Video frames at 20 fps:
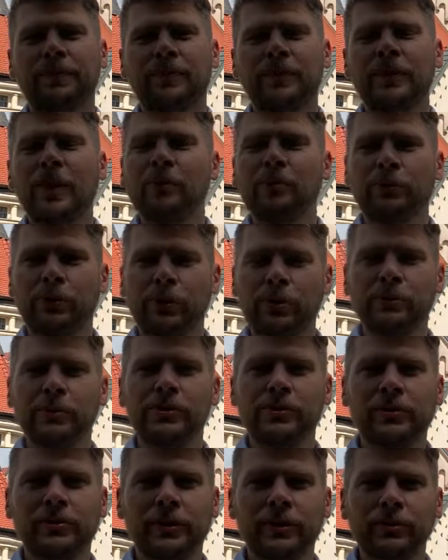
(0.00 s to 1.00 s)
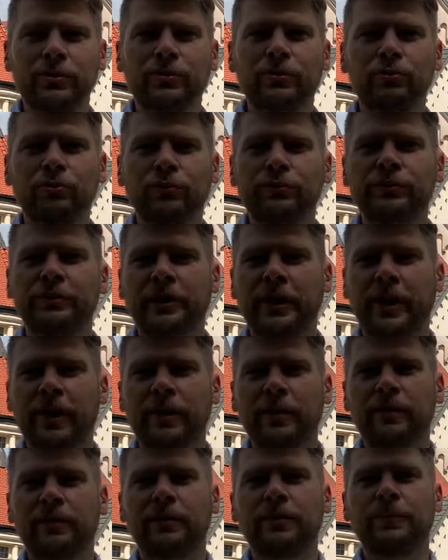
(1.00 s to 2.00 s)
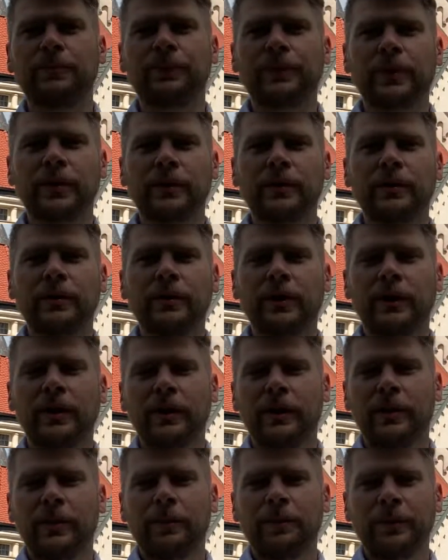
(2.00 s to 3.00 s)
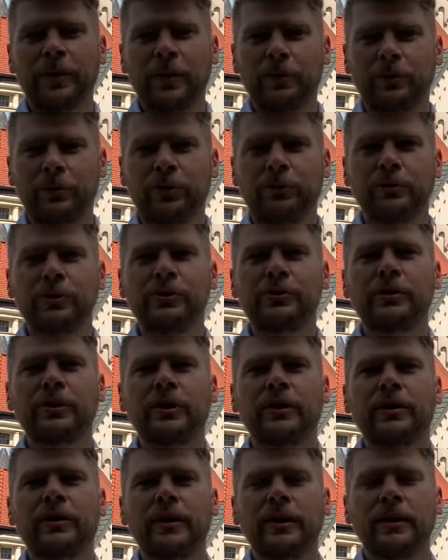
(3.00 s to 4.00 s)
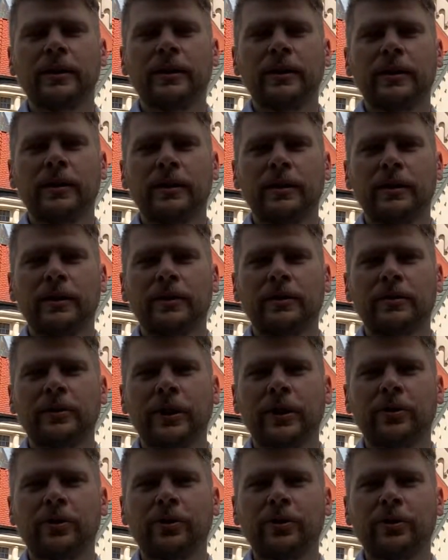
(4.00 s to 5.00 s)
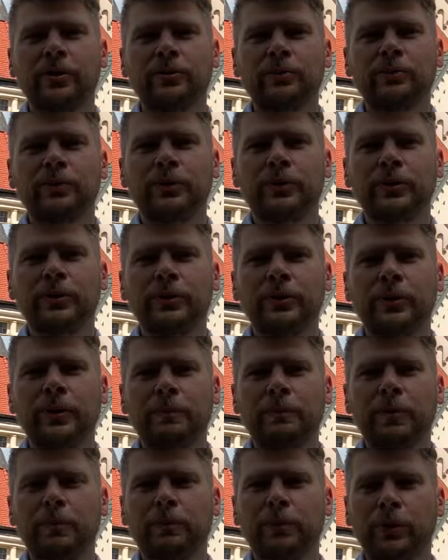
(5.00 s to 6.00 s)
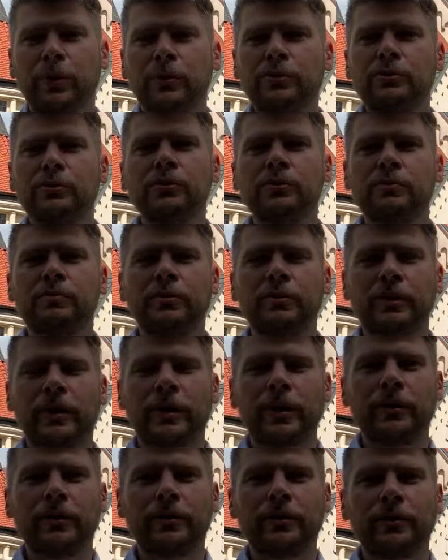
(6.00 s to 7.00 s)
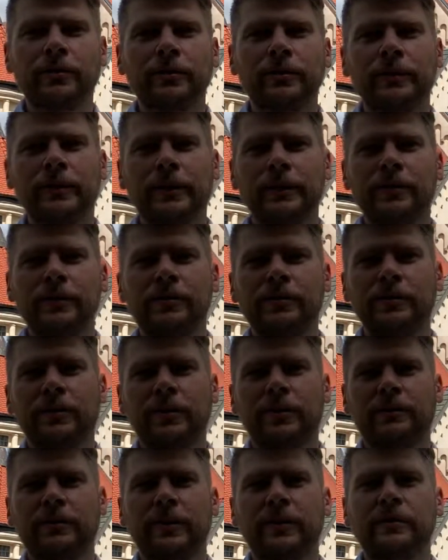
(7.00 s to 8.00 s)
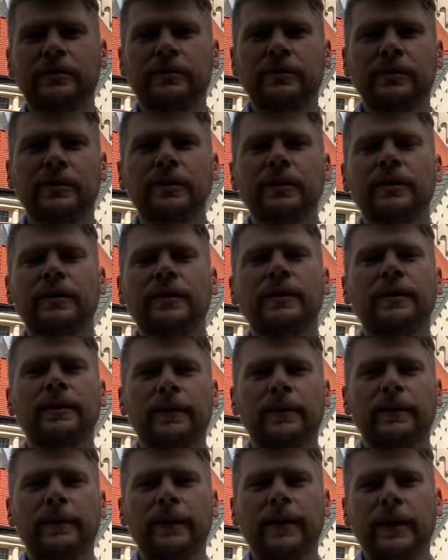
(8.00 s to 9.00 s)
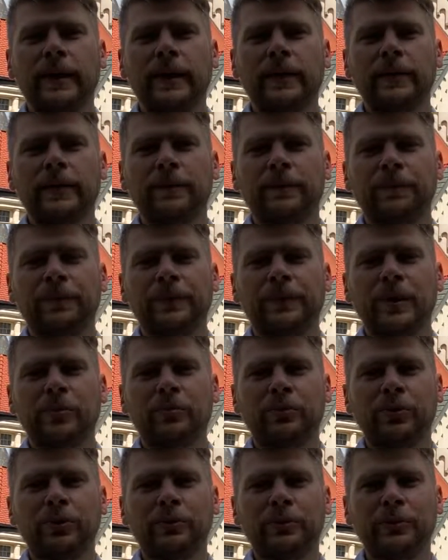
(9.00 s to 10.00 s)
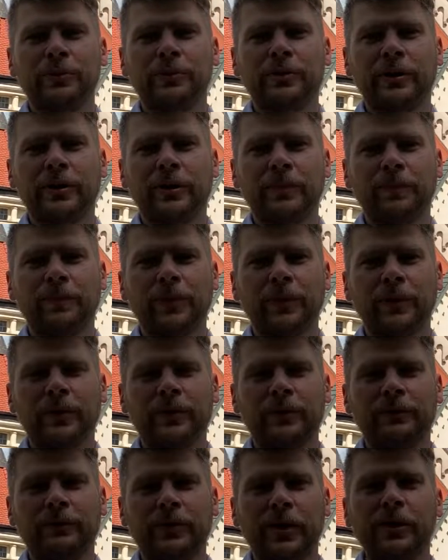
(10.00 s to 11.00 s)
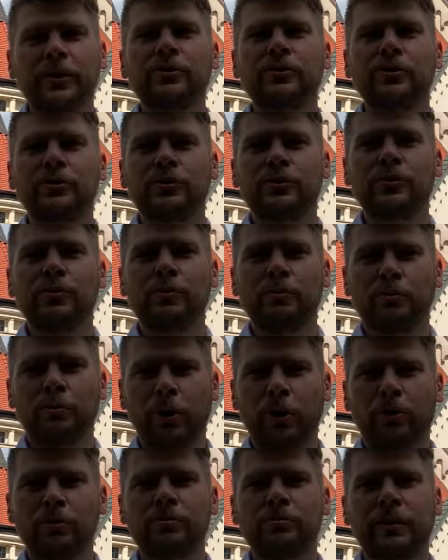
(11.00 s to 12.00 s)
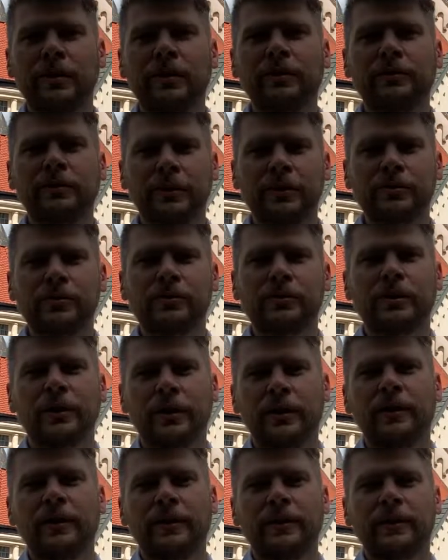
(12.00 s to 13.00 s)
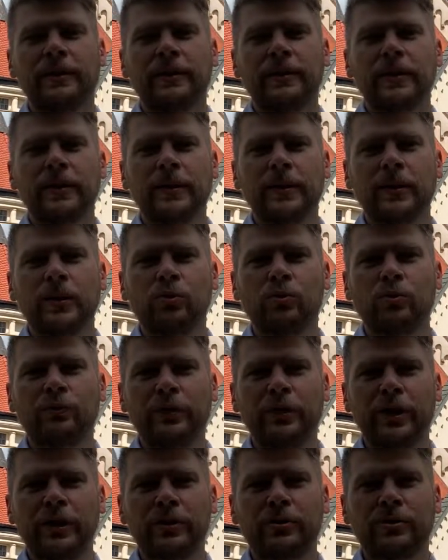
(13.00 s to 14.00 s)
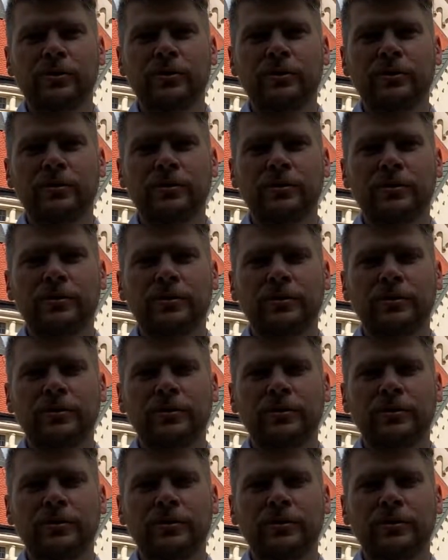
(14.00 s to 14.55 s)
nie bójmy się też słów skargi, nie bójmy się e, tego, by poprosić Boga o e, interwencję. E, nie bójmy się wierzyć Bogu, ale też uwierzyć